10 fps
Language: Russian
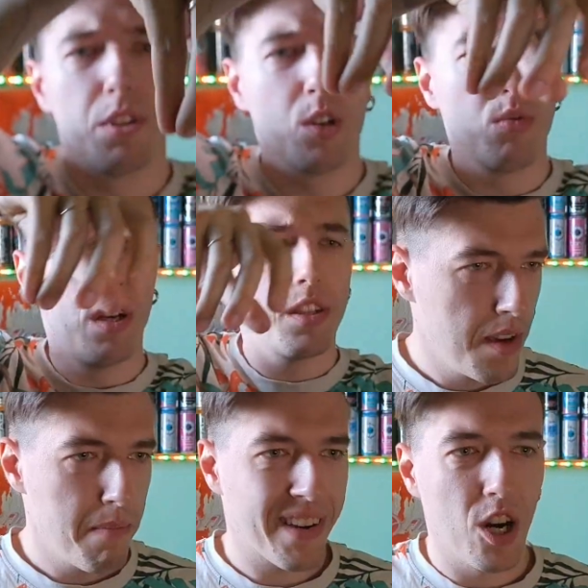пшик у нас.
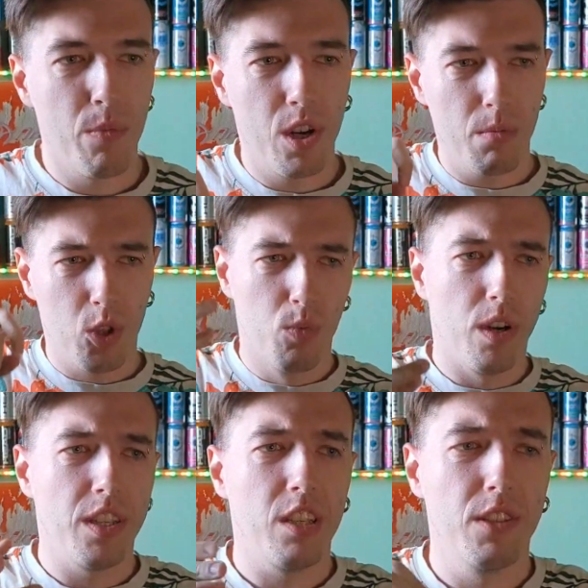Пока уберем, думаю,
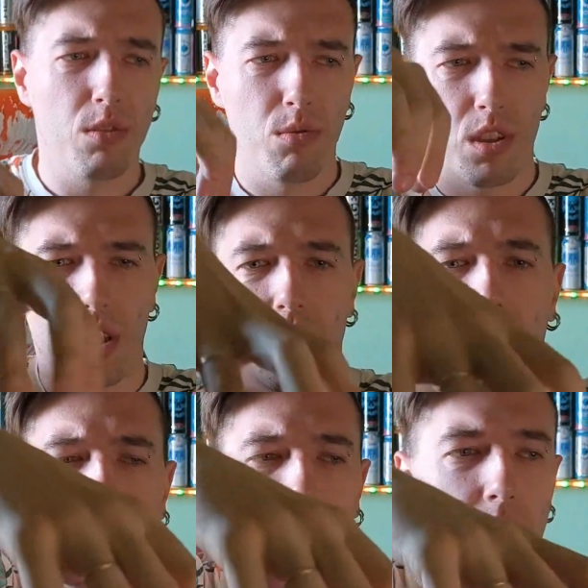они не выдохнутся.
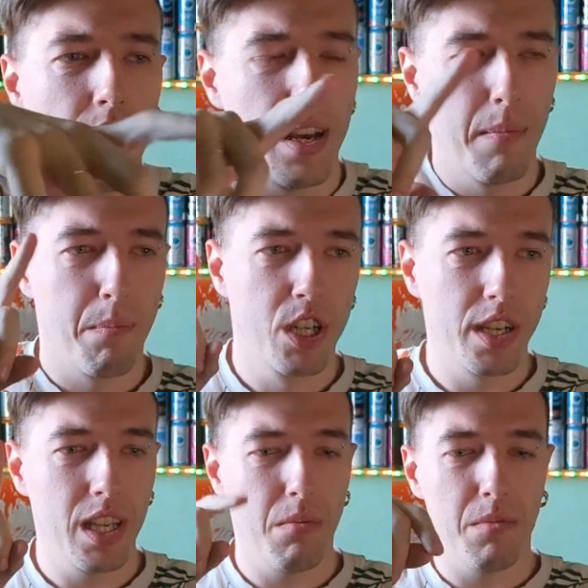Сразу же
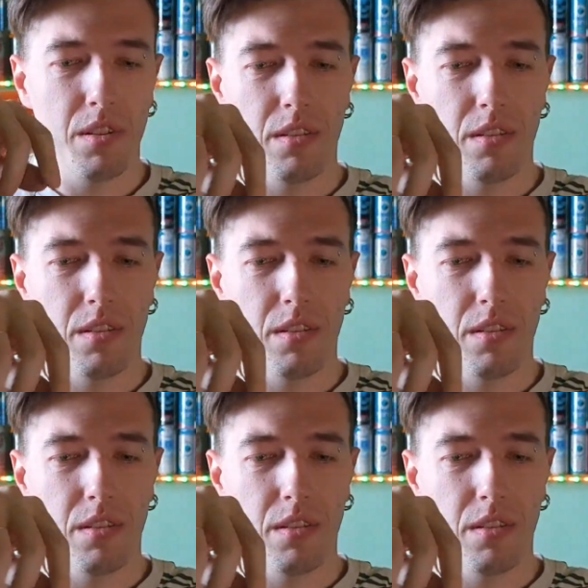пшикнем